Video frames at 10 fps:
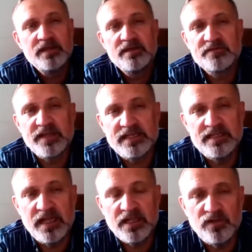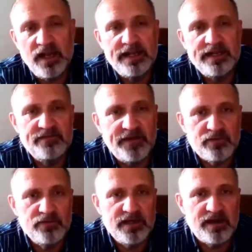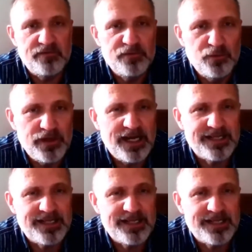w takich naturalnych warunkach w górach.